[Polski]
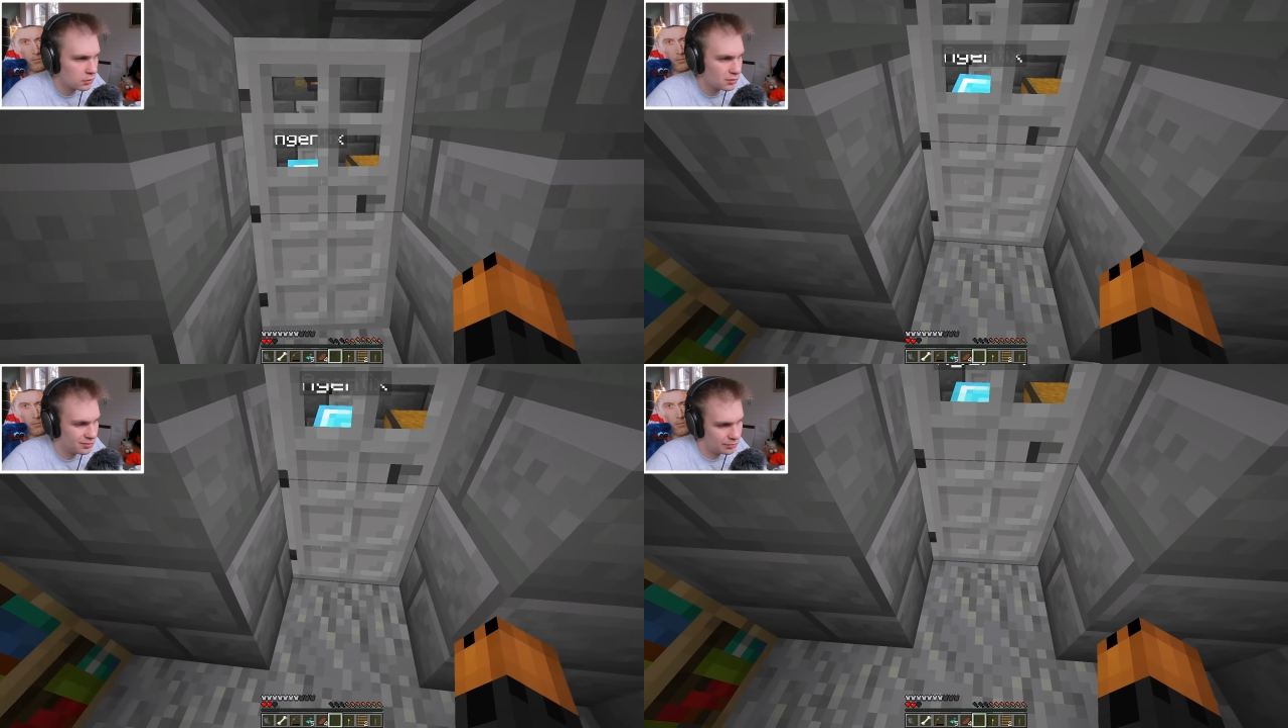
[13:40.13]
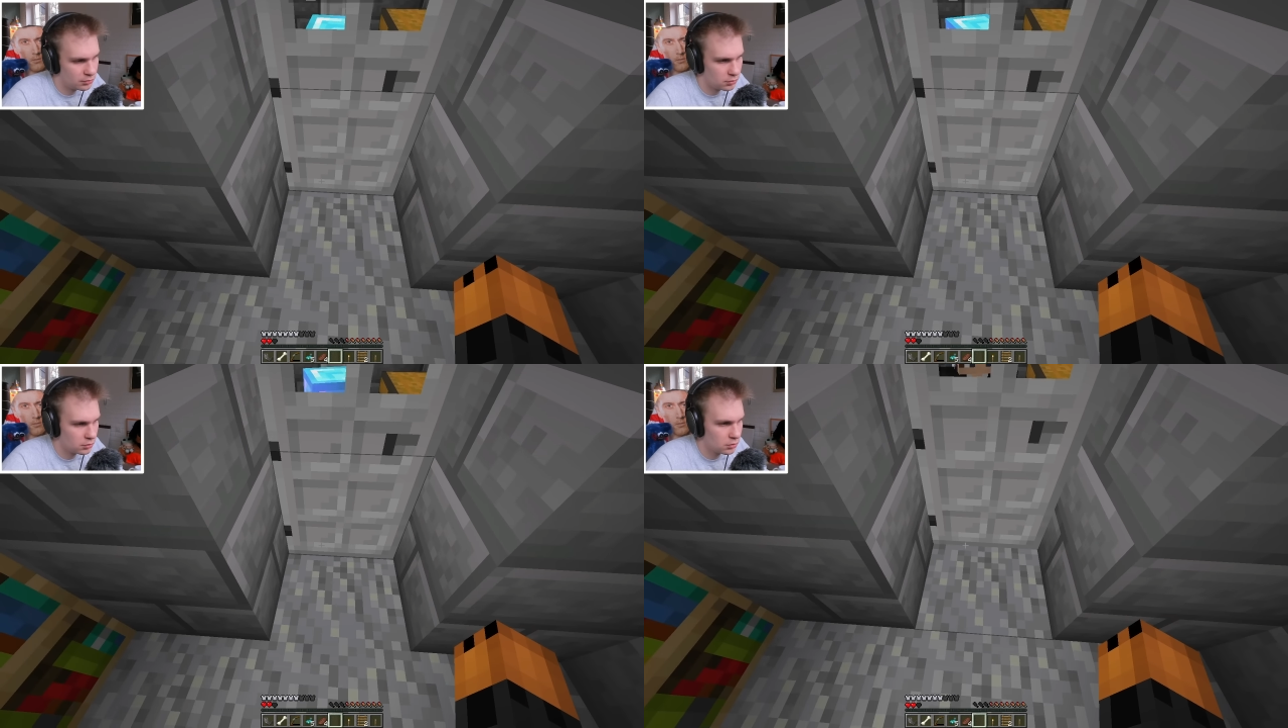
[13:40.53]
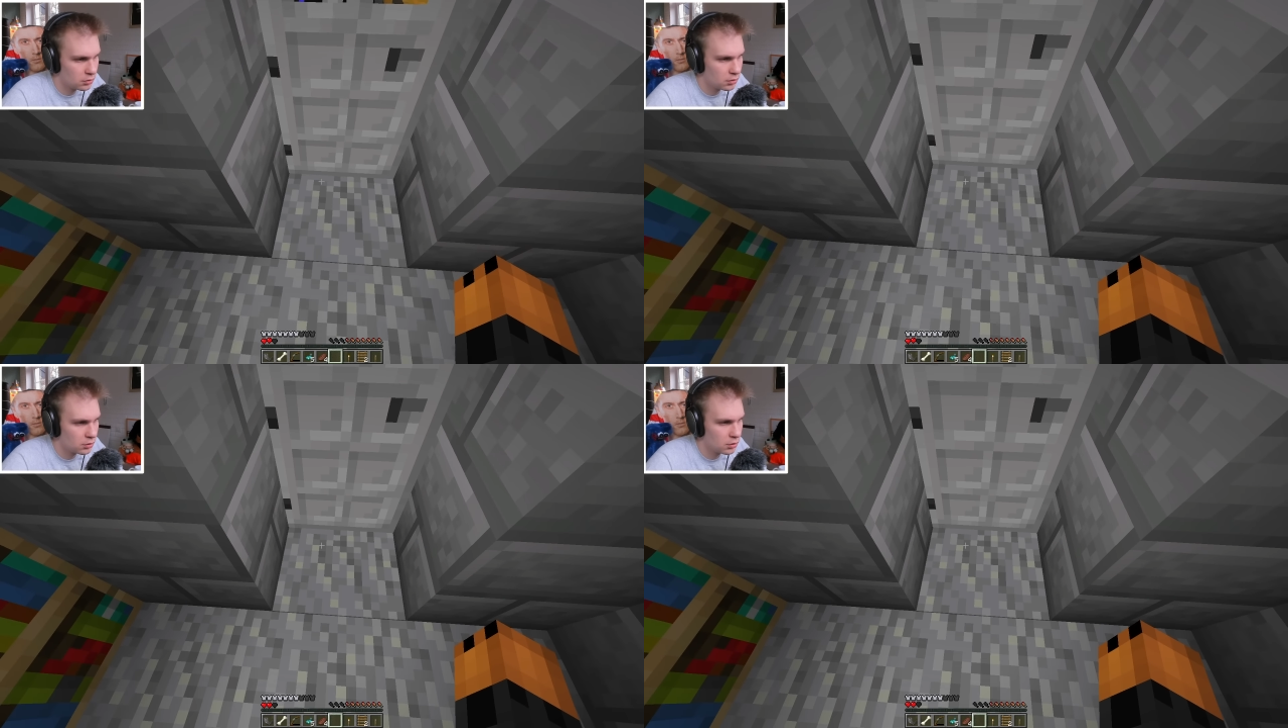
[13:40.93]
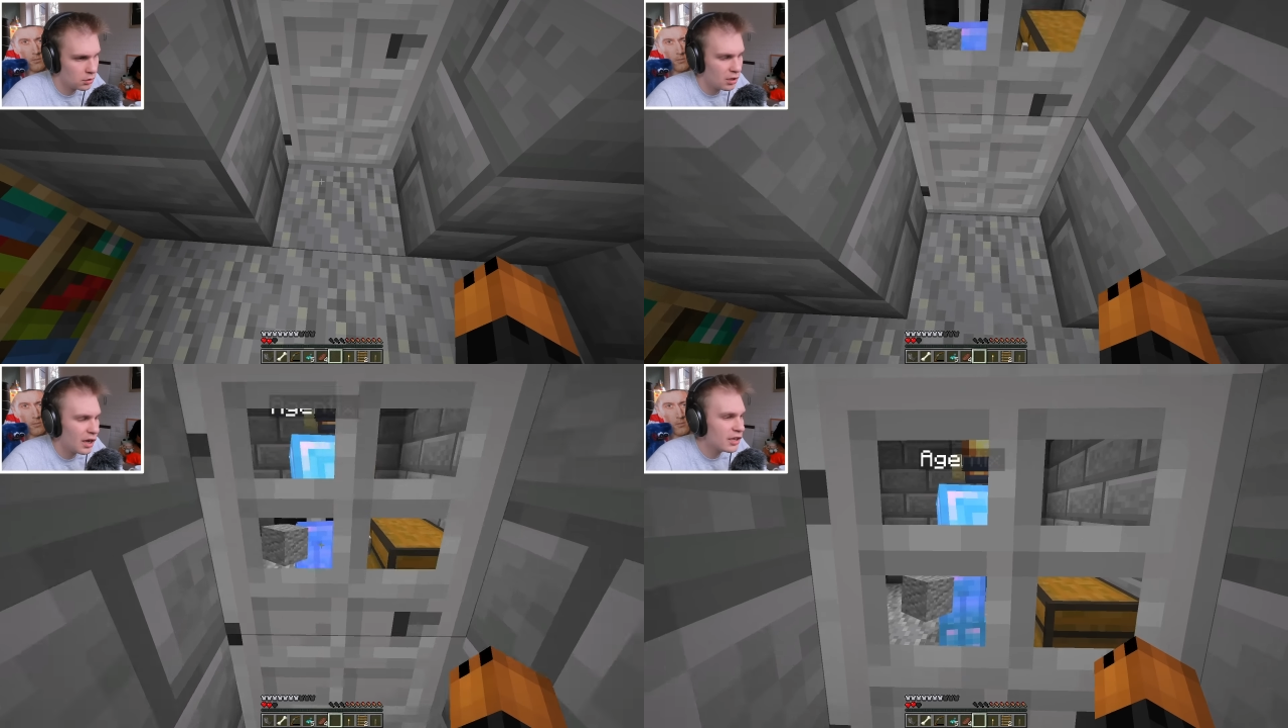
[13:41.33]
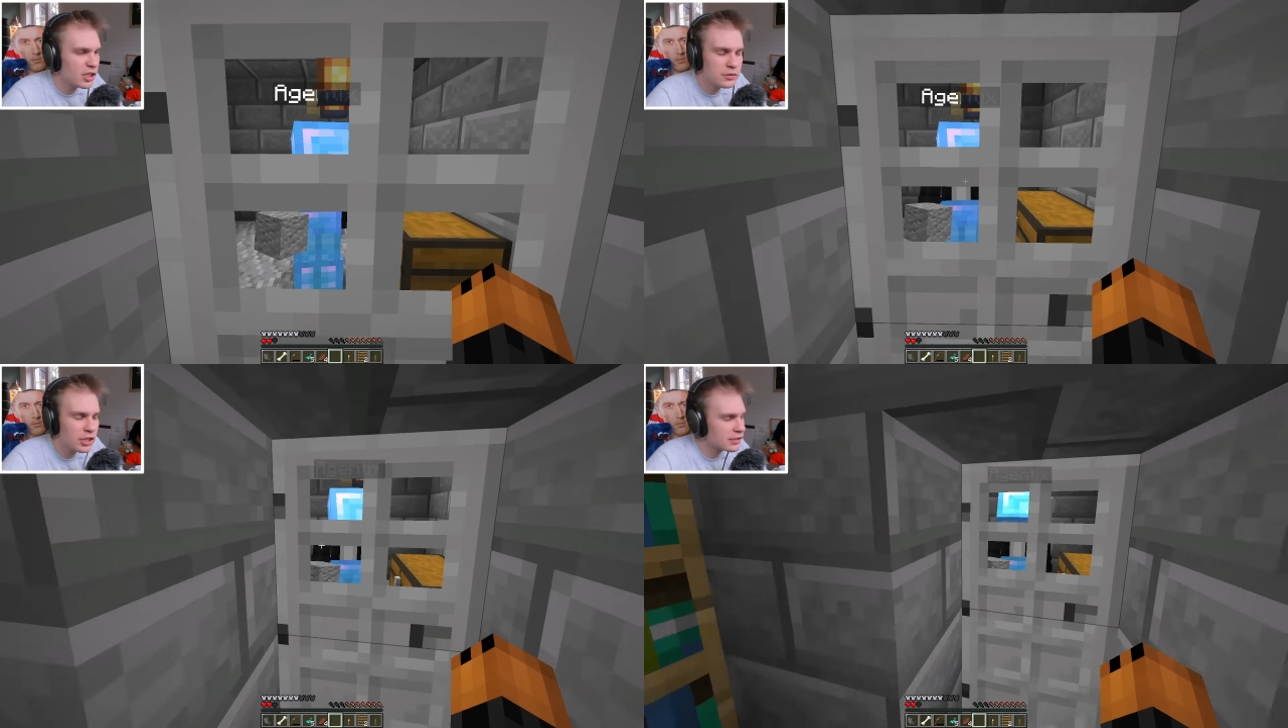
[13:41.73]
pod tym, nie przekopiesz się. Ale nie,
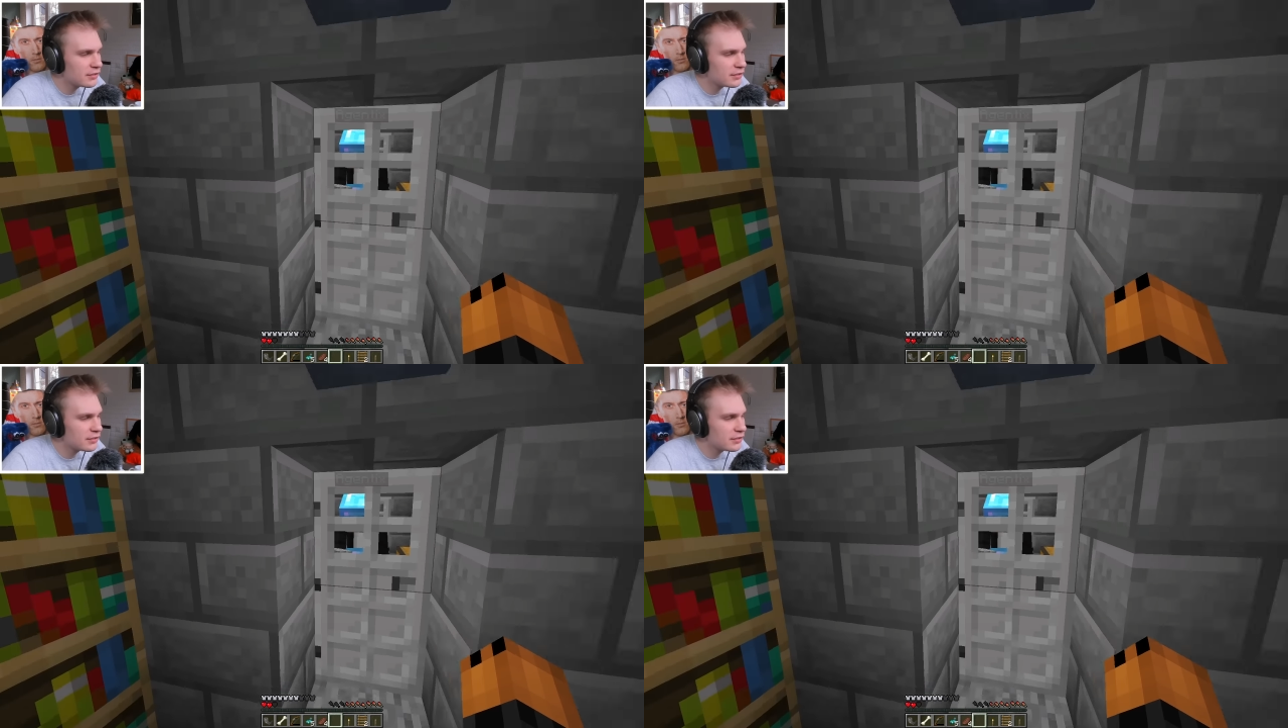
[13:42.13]
nie, chcę